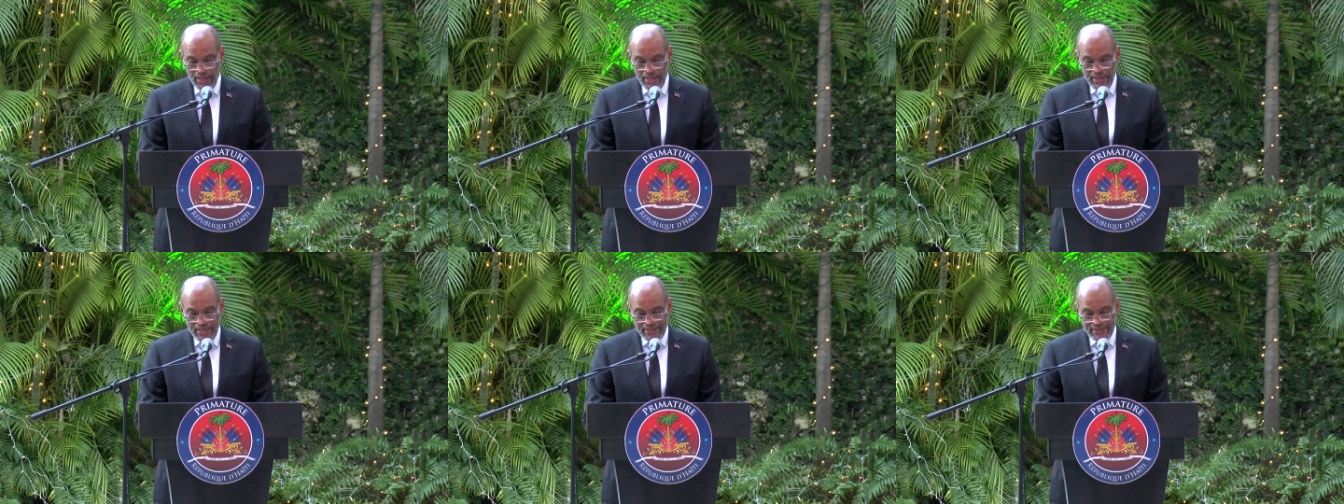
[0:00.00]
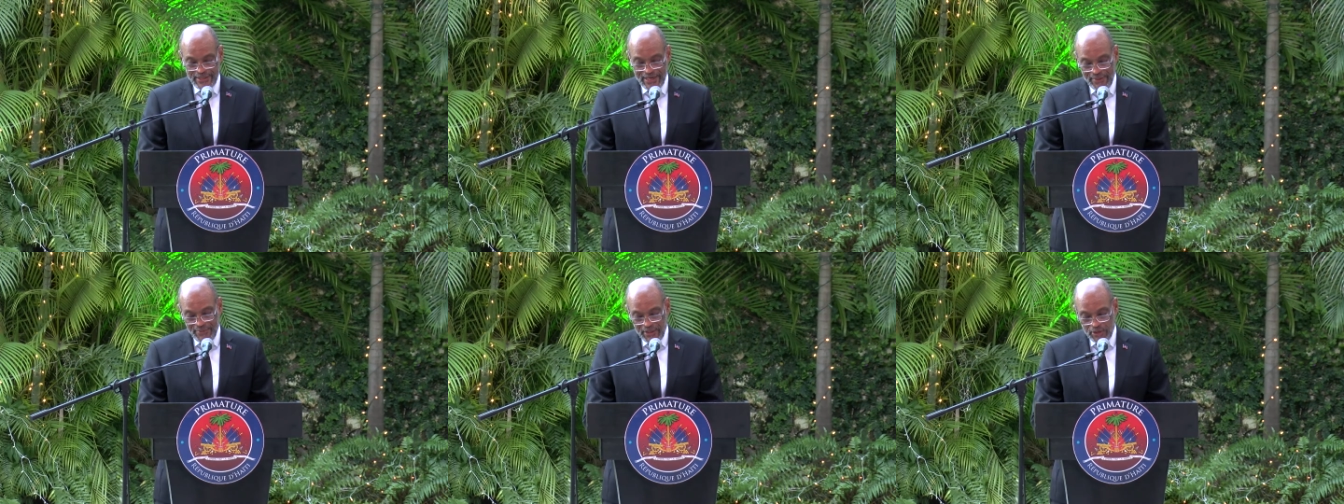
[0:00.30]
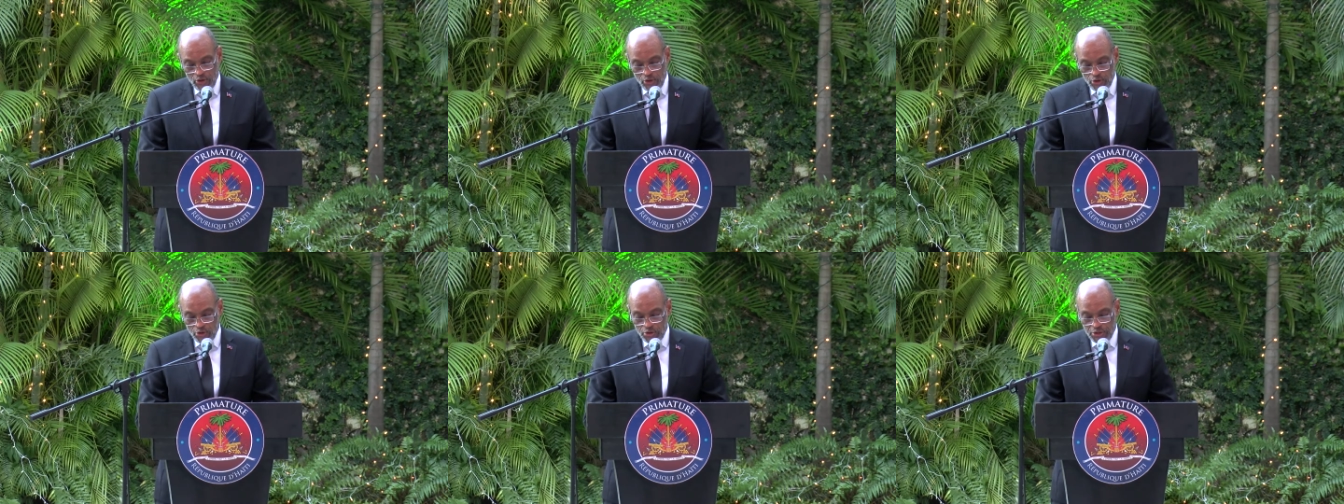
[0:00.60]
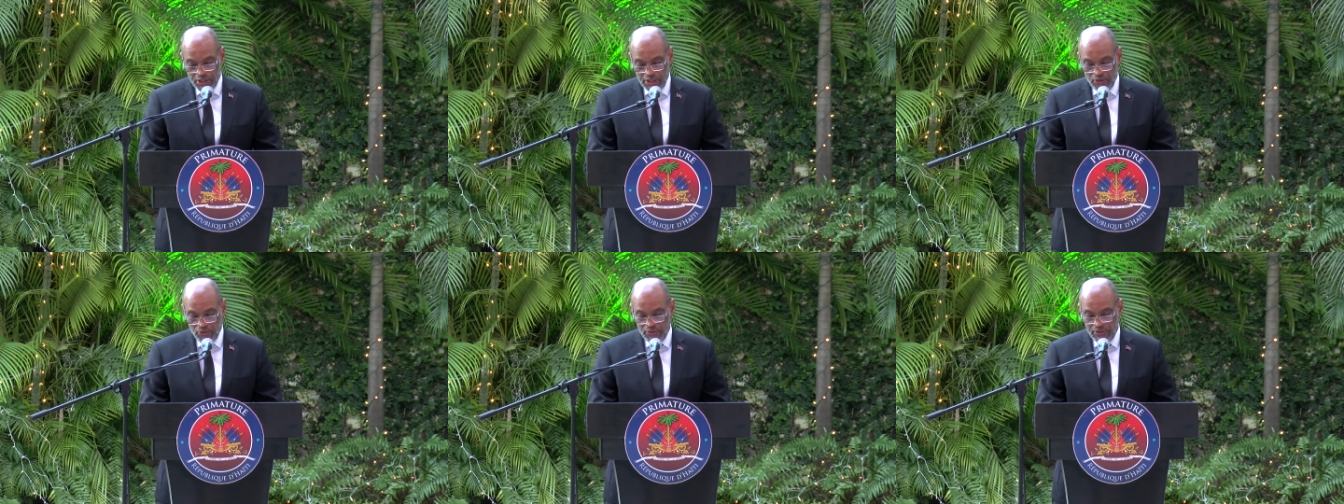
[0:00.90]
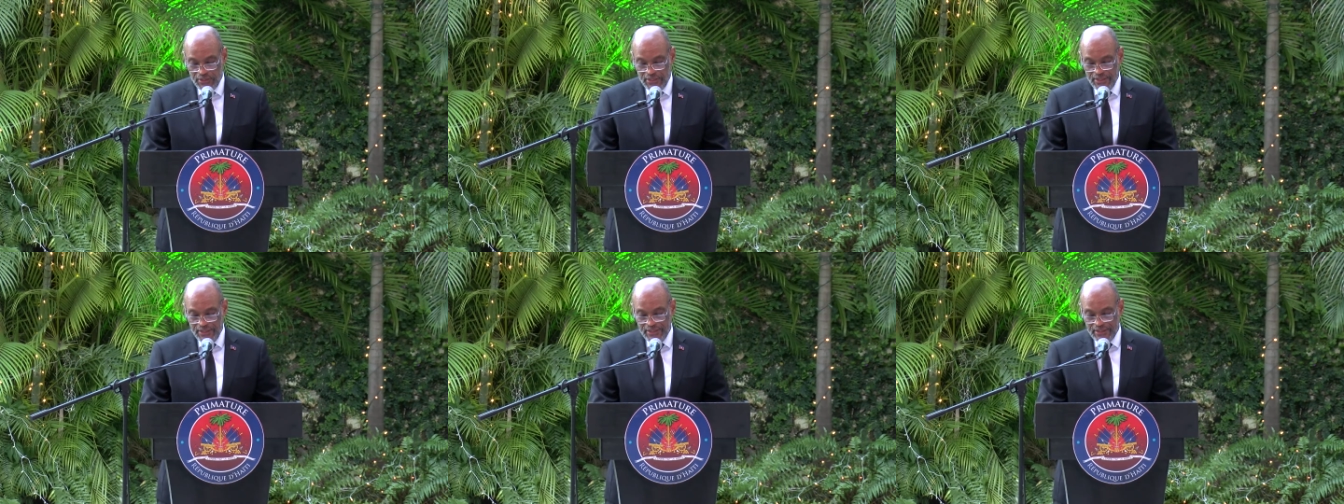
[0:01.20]
C'est la méthode que j'ai
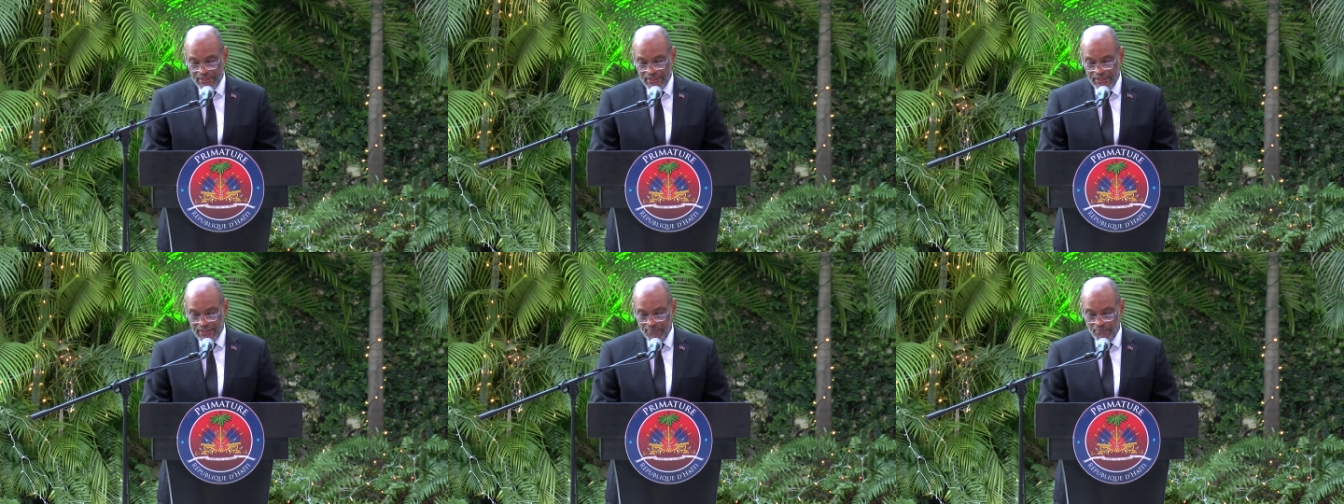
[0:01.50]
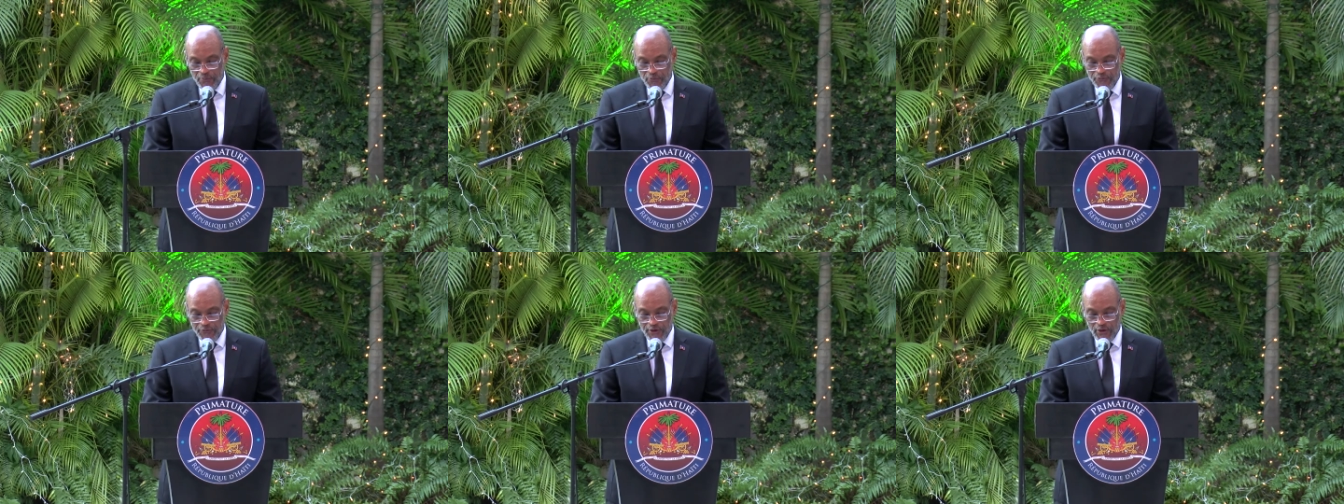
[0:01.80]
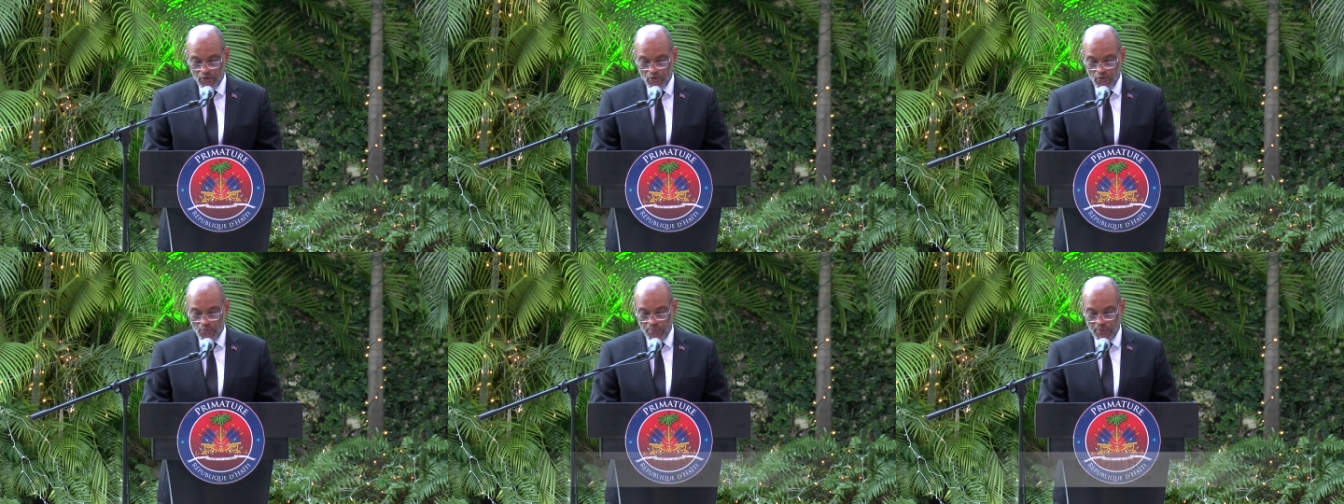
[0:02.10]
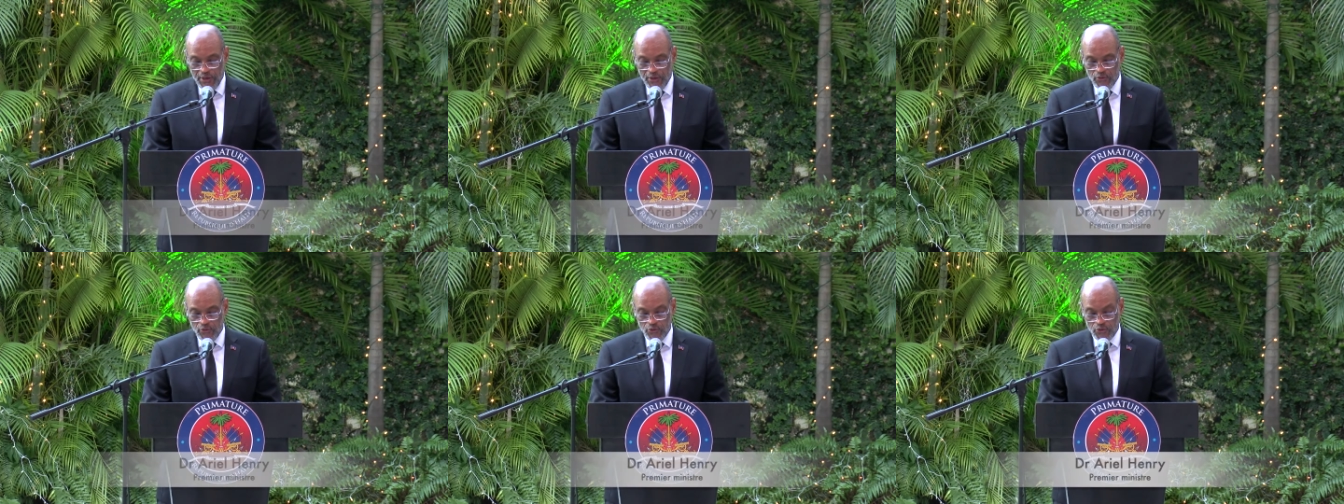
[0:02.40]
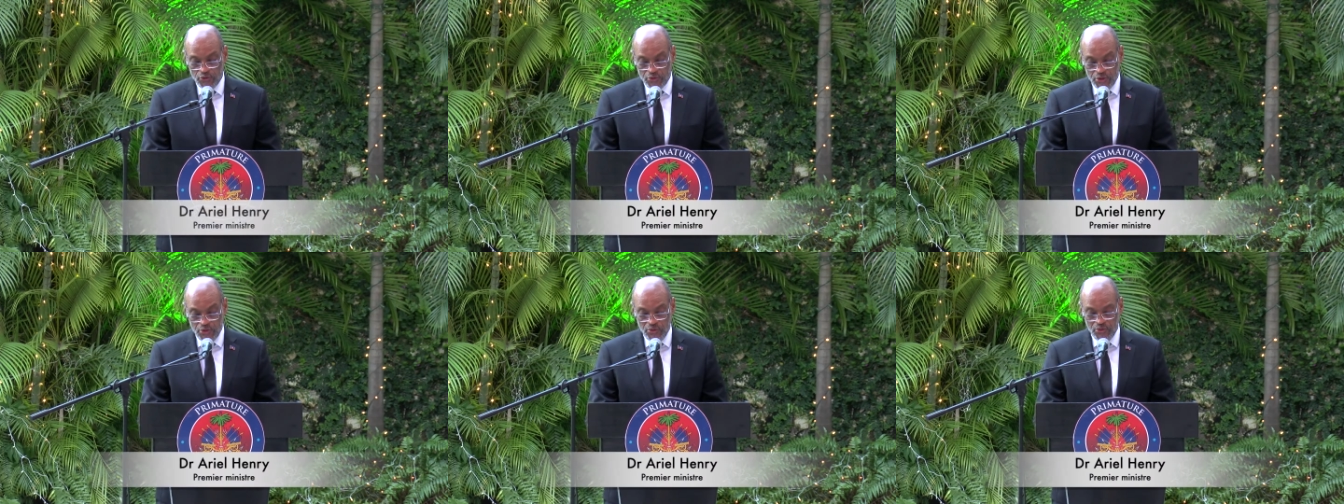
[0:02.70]
utilisée pour faire comprendre
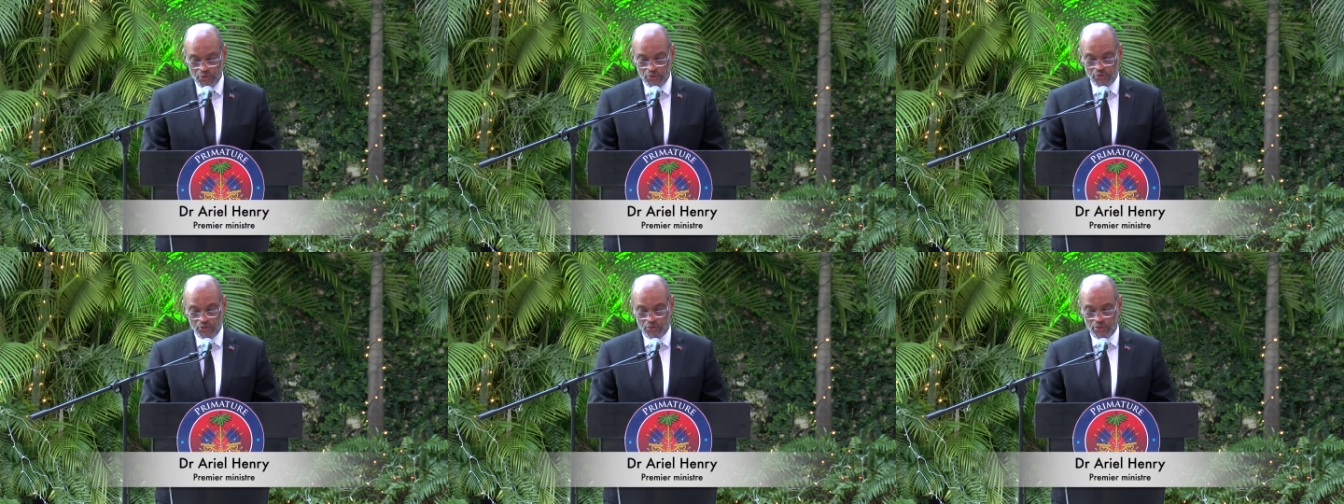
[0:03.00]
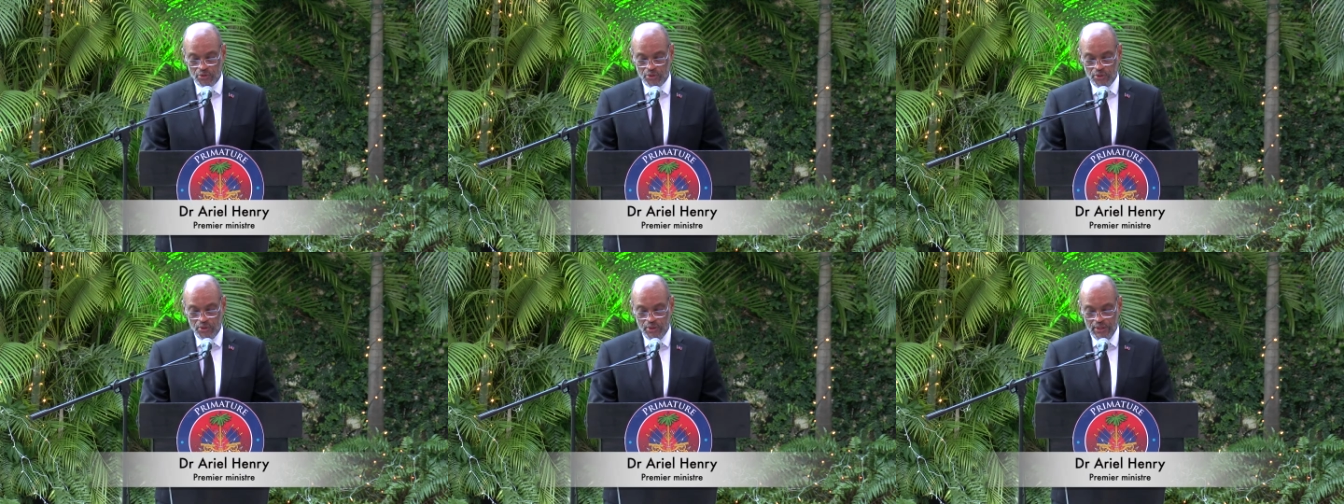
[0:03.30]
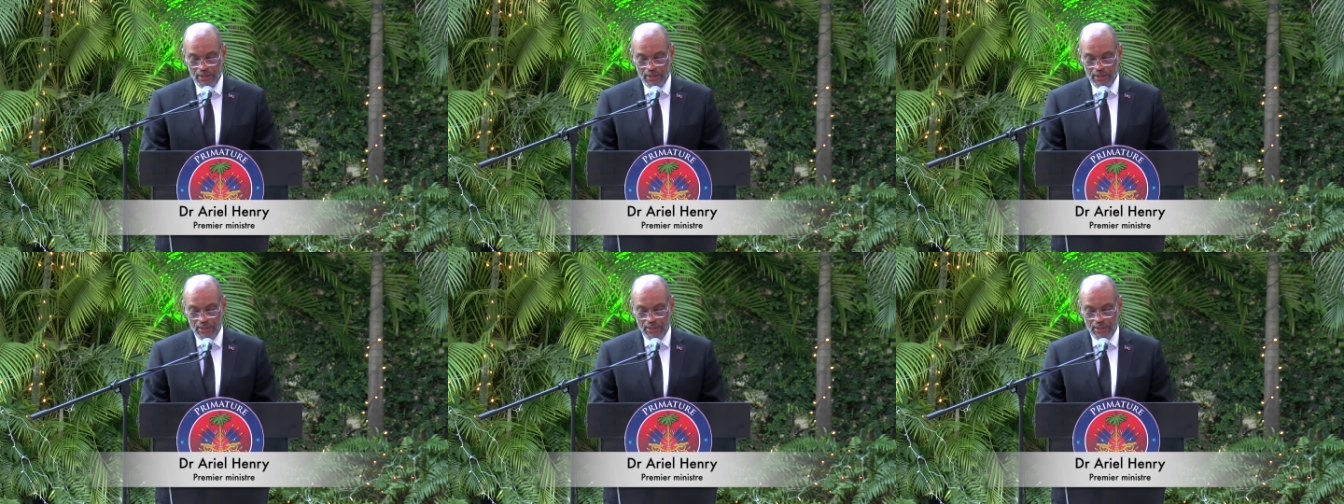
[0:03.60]
aux uns aux autres